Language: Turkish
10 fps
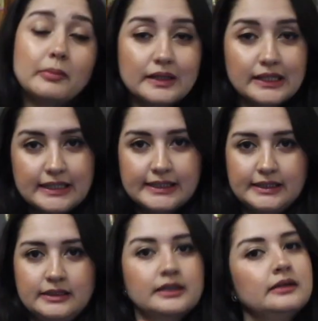
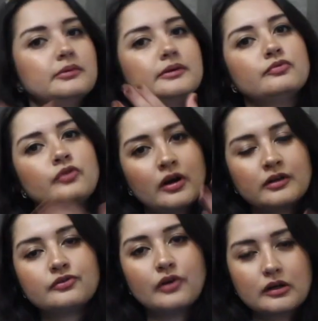babalık izni gibi
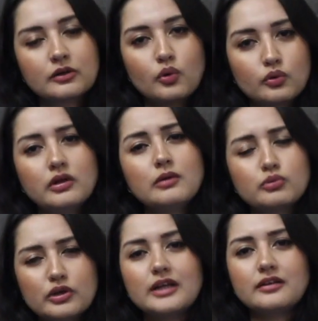farklı farklı
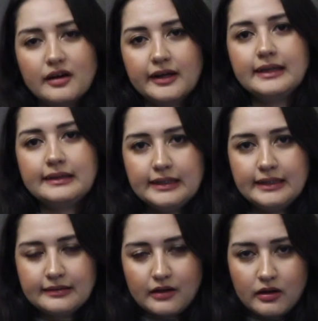konular buraya
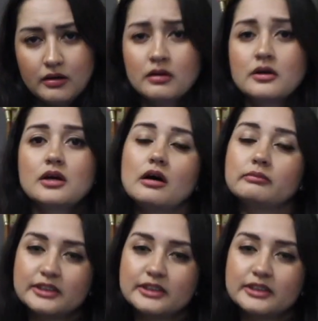dahil değil daha.